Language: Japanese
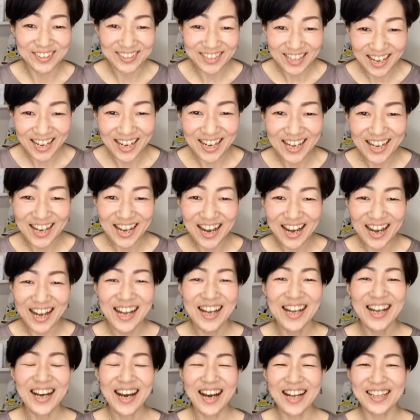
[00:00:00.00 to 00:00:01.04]
して「あ
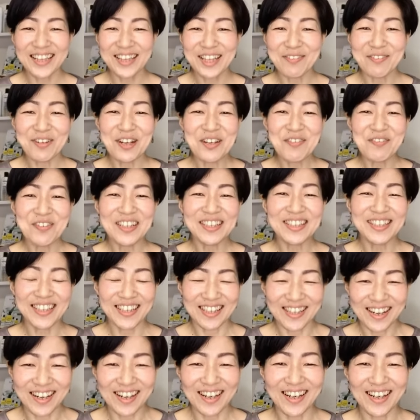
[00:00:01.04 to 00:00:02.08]
あったまりまし
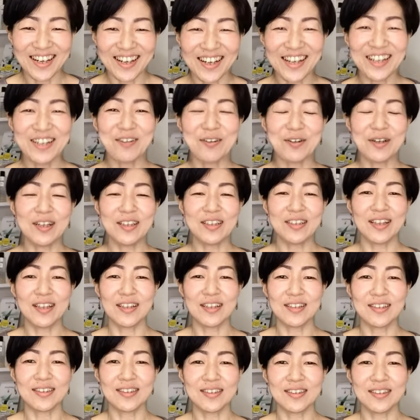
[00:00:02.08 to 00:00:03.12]
たかあよかった
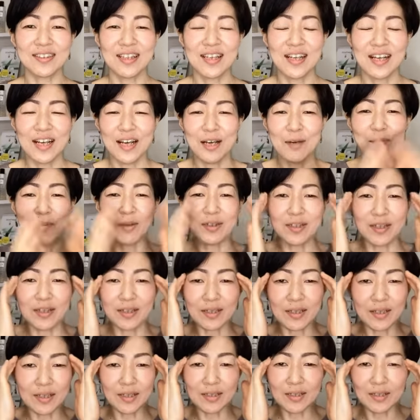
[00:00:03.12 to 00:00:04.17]
です」ぱね
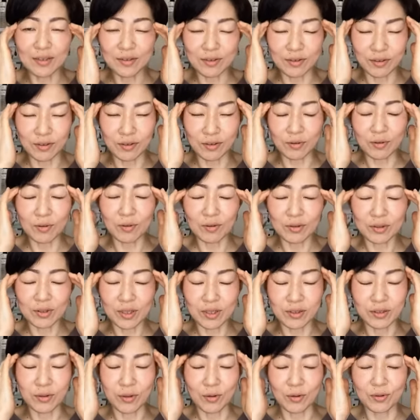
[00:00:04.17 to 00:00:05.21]
筋肉凝っ
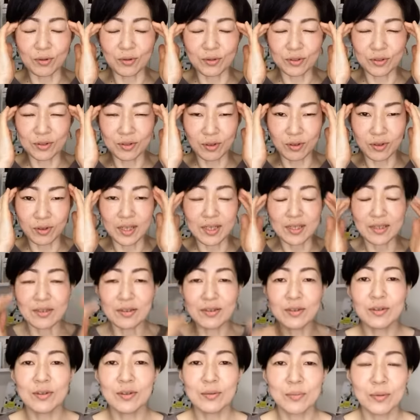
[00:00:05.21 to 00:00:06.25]
てるのほぐすと
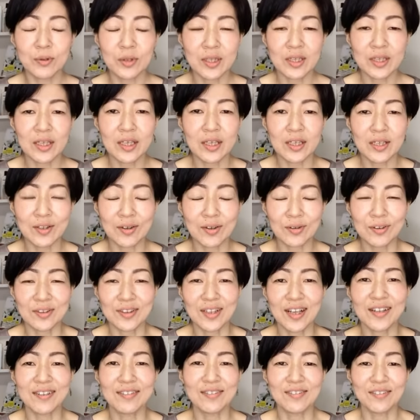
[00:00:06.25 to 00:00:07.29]
血流も一気に良く
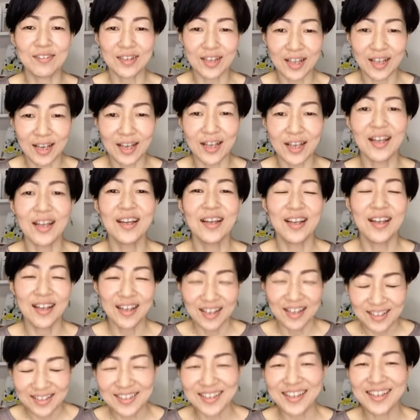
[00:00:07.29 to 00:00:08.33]
なるので
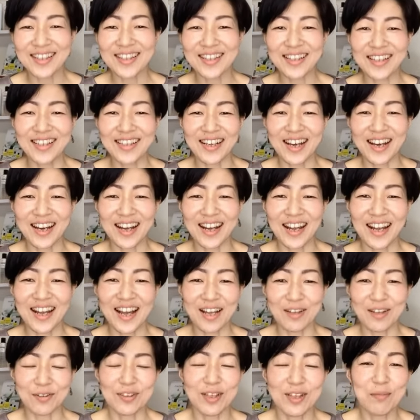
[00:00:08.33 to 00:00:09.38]
是非
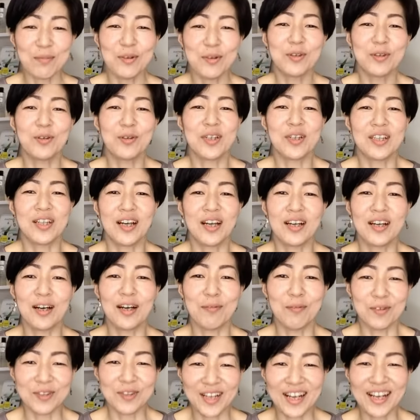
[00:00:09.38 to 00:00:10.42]
あの寒い時なん
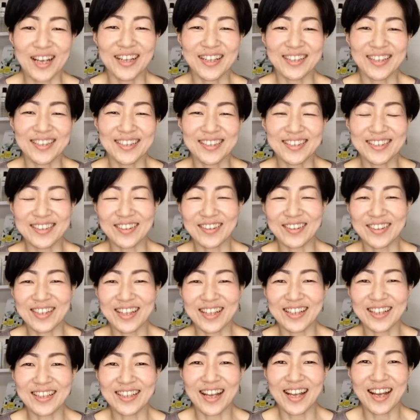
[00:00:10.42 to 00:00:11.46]
かもね一緒に
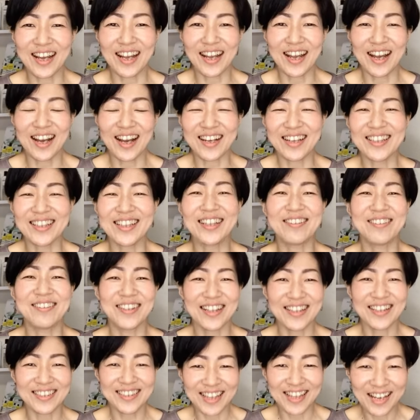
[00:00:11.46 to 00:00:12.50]
やってあげてく
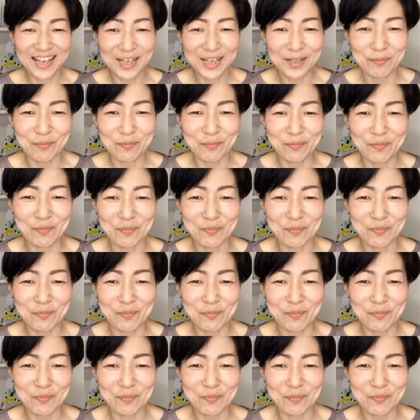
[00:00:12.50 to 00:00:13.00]
ださい